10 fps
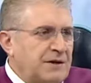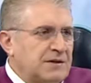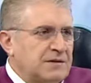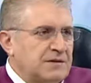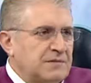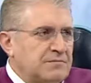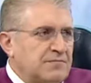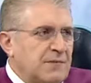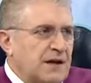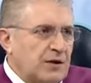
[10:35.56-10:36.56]
hemen e,
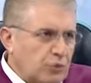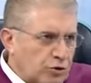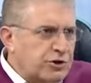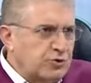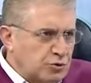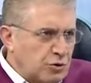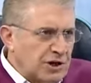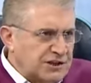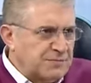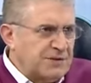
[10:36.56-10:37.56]
yani dörtte üçünü
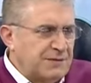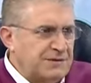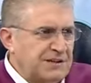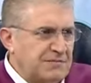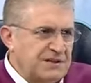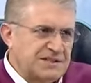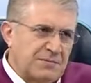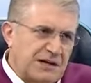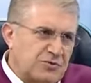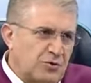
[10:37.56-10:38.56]
dolaştım diyebilirim ben
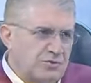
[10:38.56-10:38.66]
size. Belki